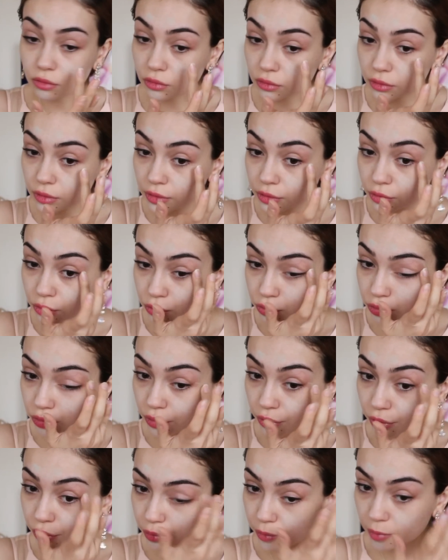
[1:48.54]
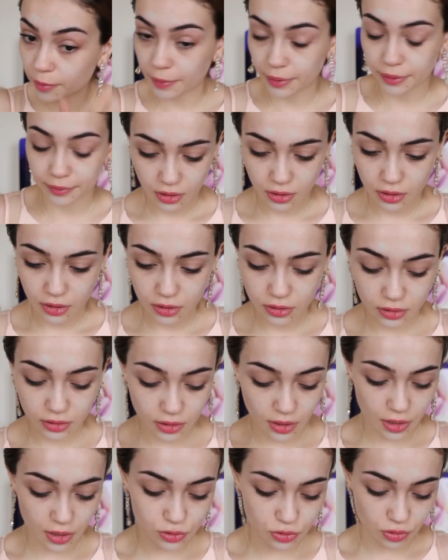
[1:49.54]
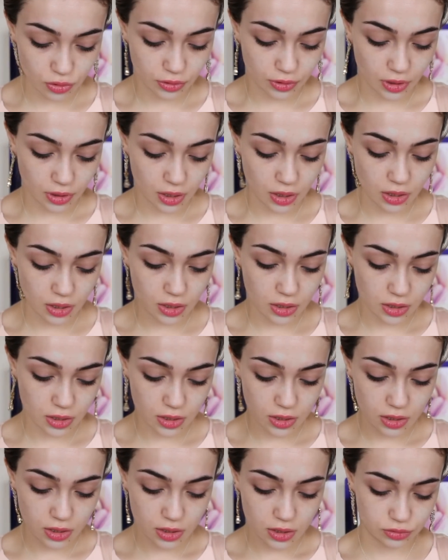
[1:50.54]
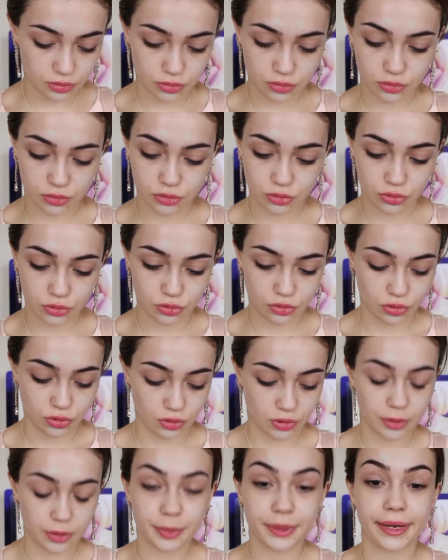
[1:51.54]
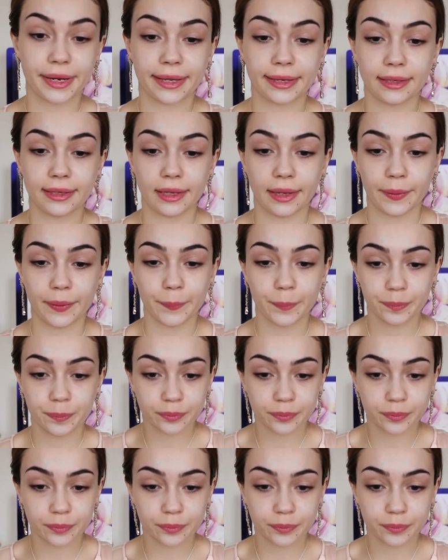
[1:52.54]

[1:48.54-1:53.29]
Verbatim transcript: Onları türlüyorum. Daha sonra şöyle bir renkle